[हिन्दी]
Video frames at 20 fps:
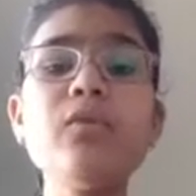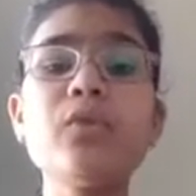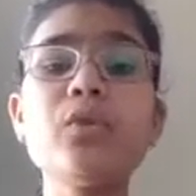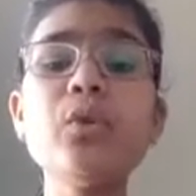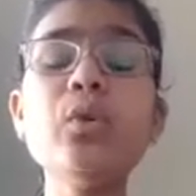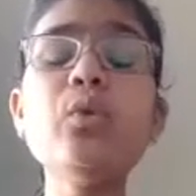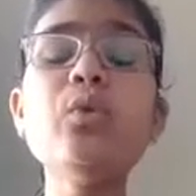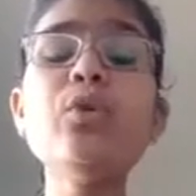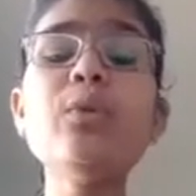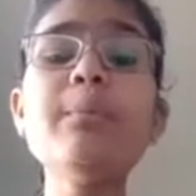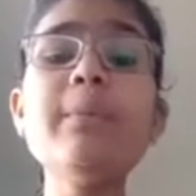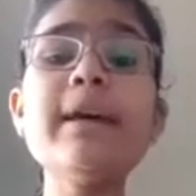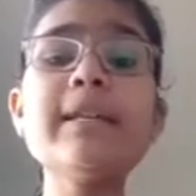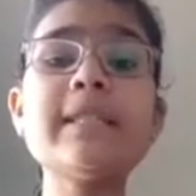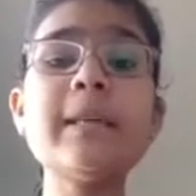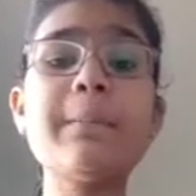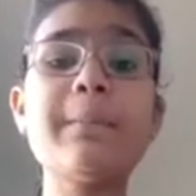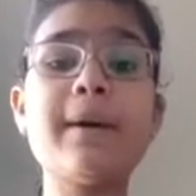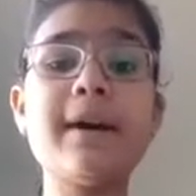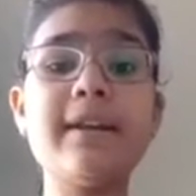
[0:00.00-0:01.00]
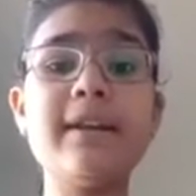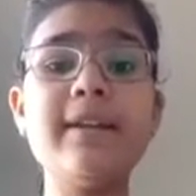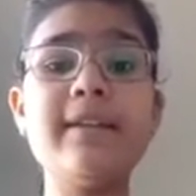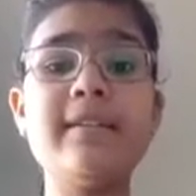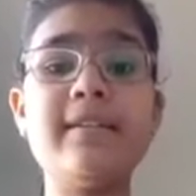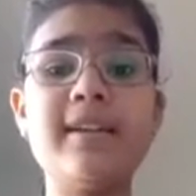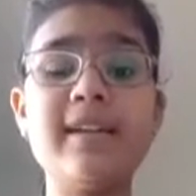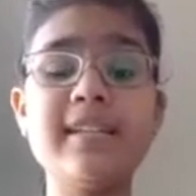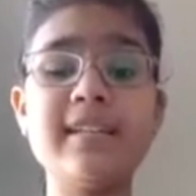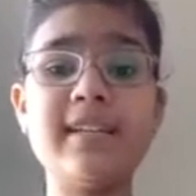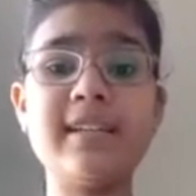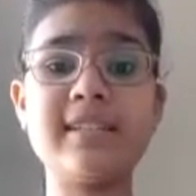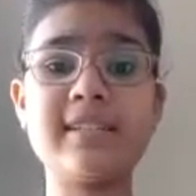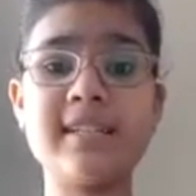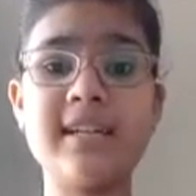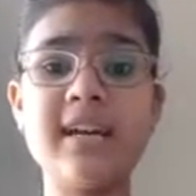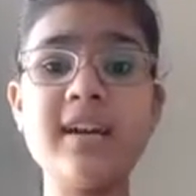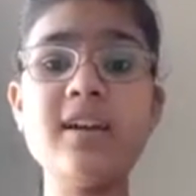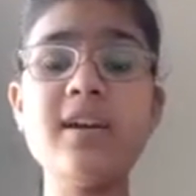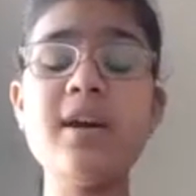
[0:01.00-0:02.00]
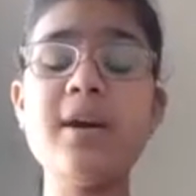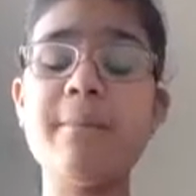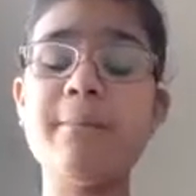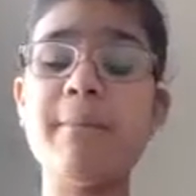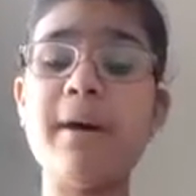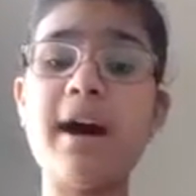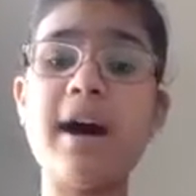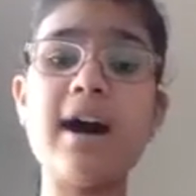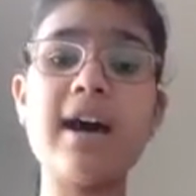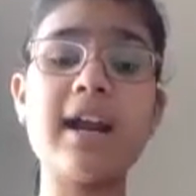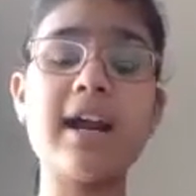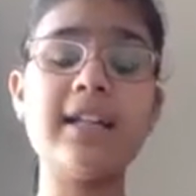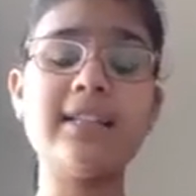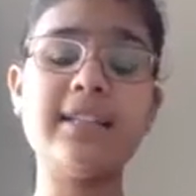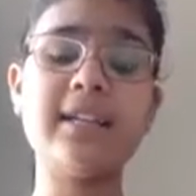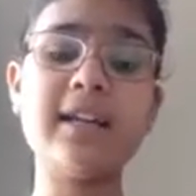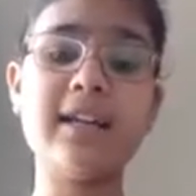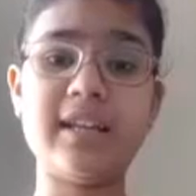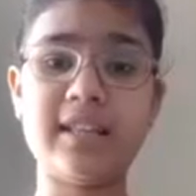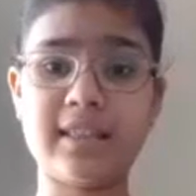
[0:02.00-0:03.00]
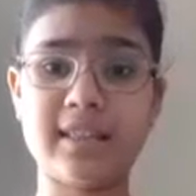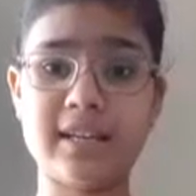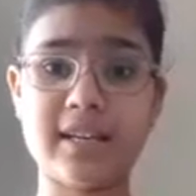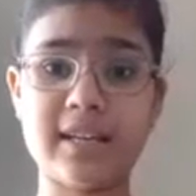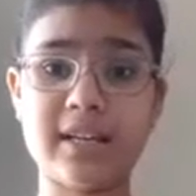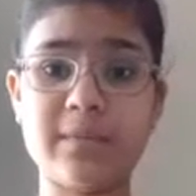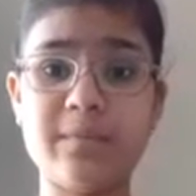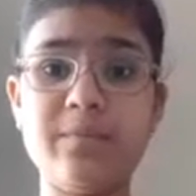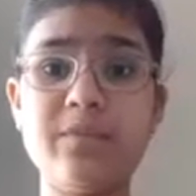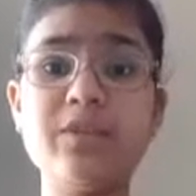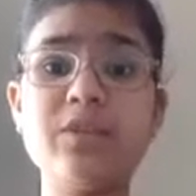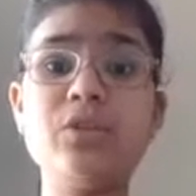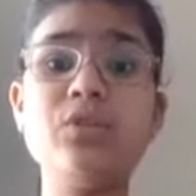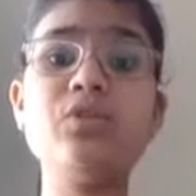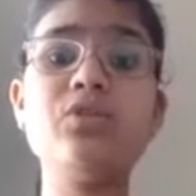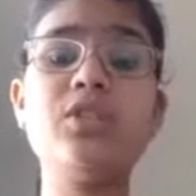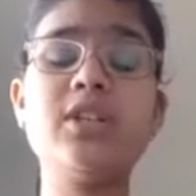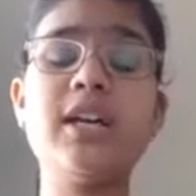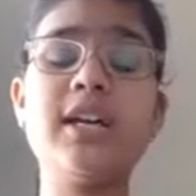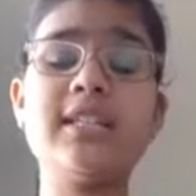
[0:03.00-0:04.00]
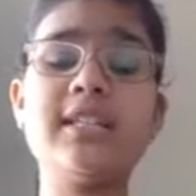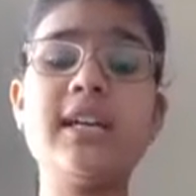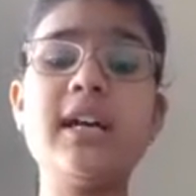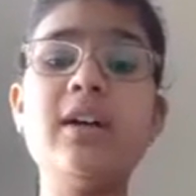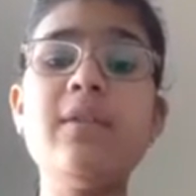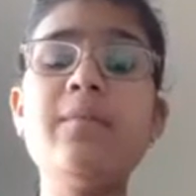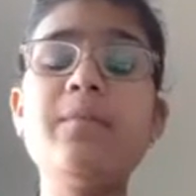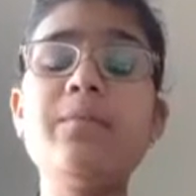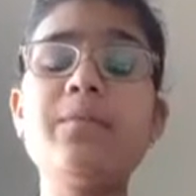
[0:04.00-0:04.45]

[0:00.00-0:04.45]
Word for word: तो उनमें से पानी रिस रिस कर बाहर आता रहता है तो जैसा